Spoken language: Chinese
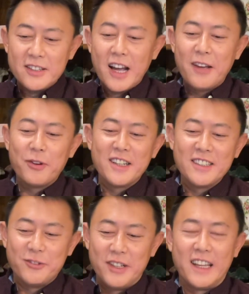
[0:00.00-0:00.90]
大学
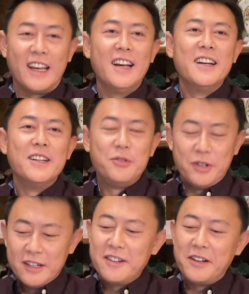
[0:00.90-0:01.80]
生群体
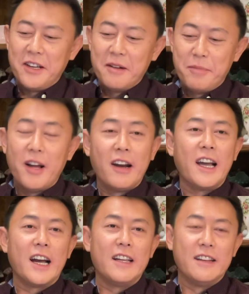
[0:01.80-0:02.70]
确实是一个比较
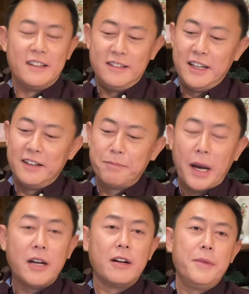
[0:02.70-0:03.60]
厉害的这个“
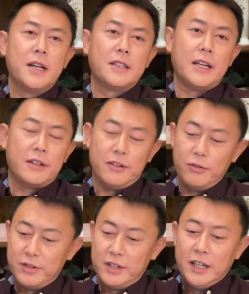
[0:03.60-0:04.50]
白纸革命”。这次
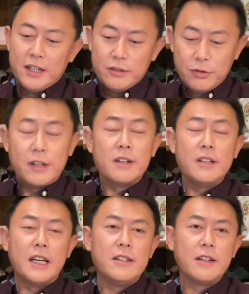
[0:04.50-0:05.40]
就是确实
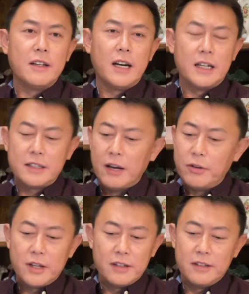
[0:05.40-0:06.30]
年轻人啊，大
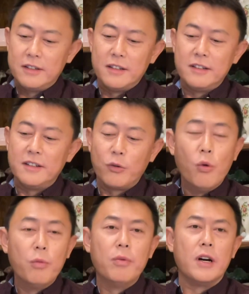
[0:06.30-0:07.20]
学生这这
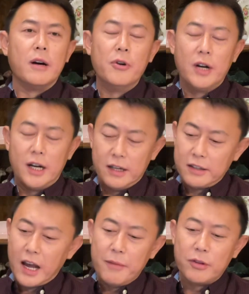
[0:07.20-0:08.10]
功不可没啊，
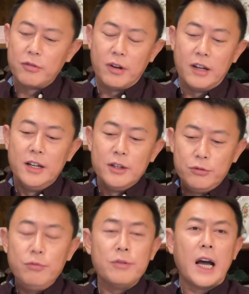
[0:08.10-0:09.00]
他们做了
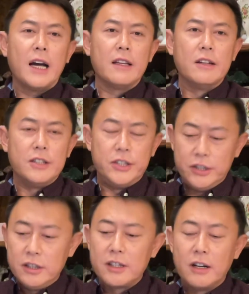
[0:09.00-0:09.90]
巨大的
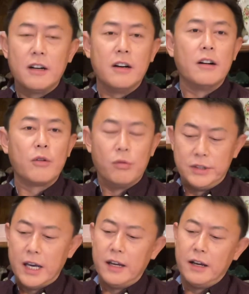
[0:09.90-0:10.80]
牺牲和贡
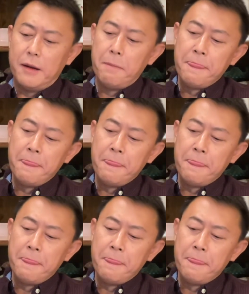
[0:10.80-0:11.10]
献啊。